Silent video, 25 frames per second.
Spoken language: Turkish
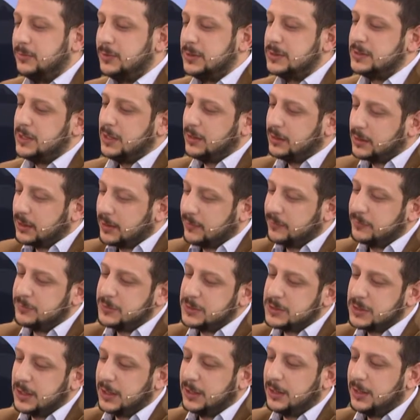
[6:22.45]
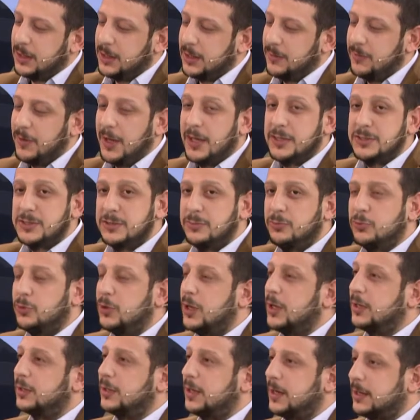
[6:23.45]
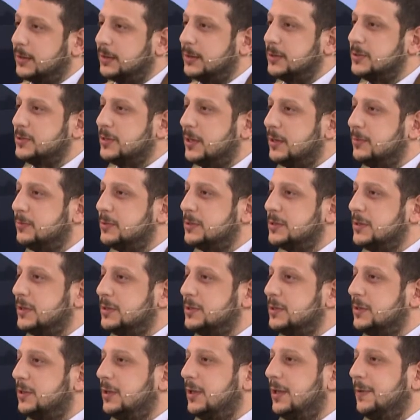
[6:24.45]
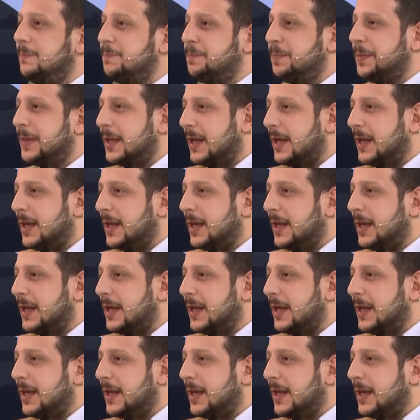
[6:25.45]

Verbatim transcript: Biz etrafımızdakilere veya şimdi duyan kardeşlerimizle şimdi